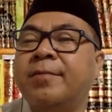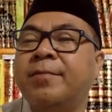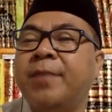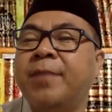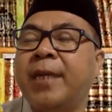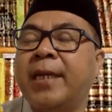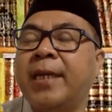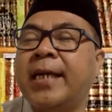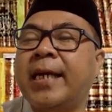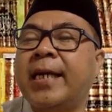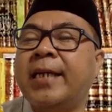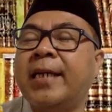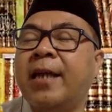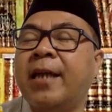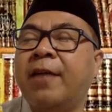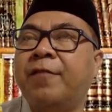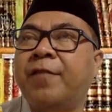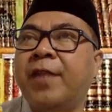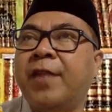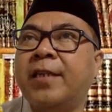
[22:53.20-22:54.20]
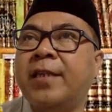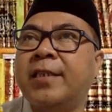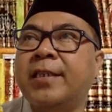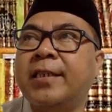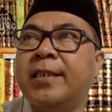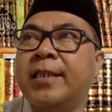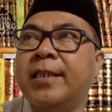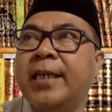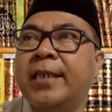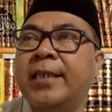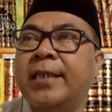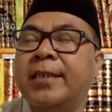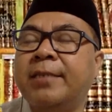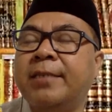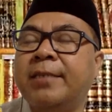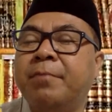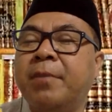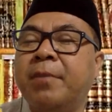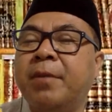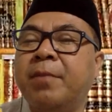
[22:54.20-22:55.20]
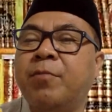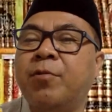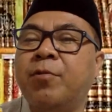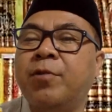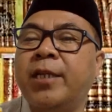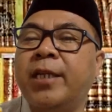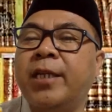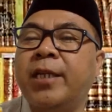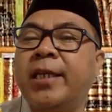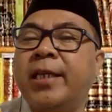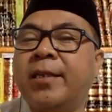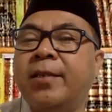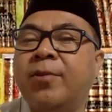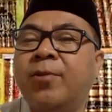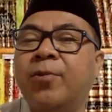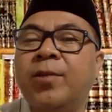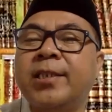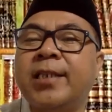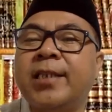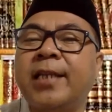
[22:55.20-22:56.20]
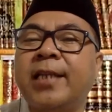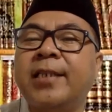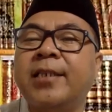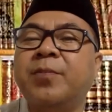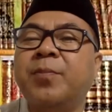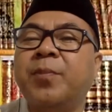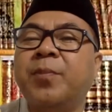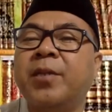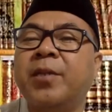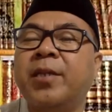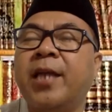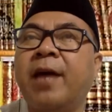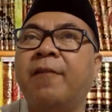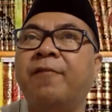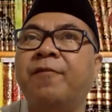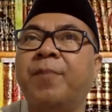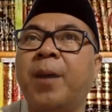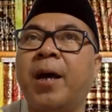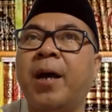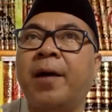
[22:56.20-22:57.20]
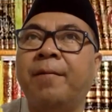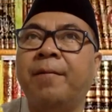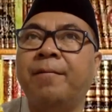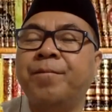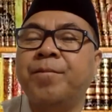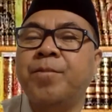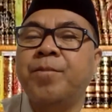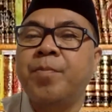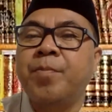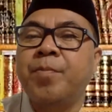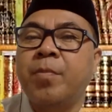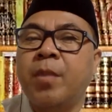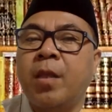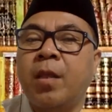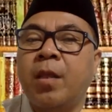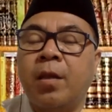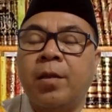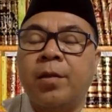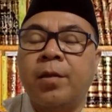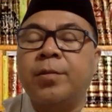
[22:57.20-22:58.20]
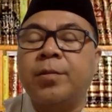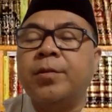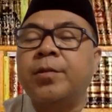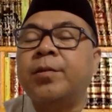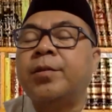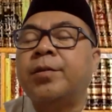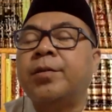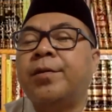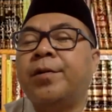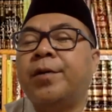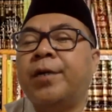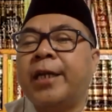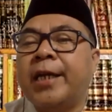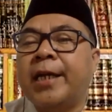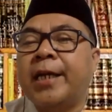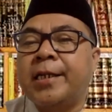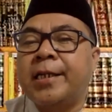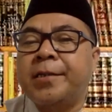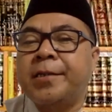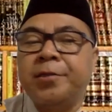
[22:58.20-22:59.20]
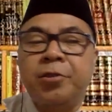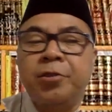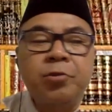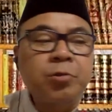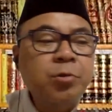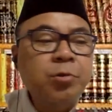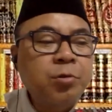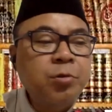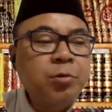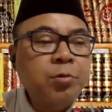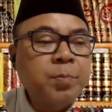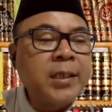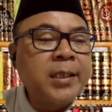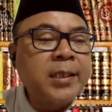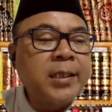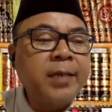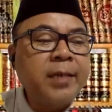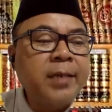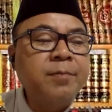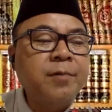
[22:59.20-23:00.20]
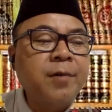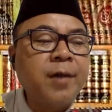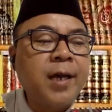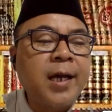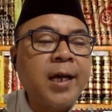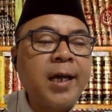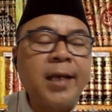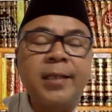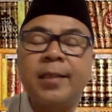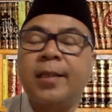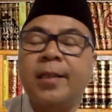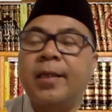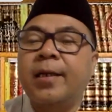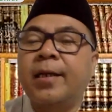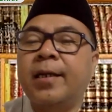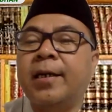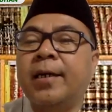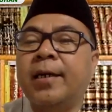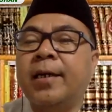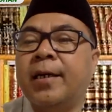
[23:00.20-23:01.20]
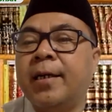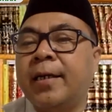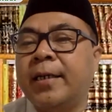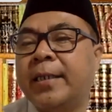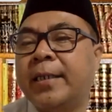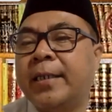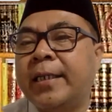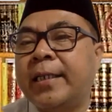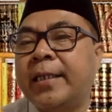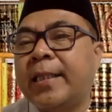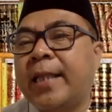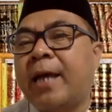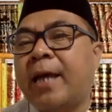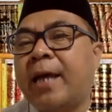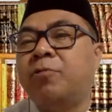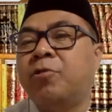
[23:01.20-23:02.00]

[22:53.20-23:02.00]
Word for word: bahkan hafal dengan memori tulisannya seperti apa. Oleh karena itu penting buat uh, kita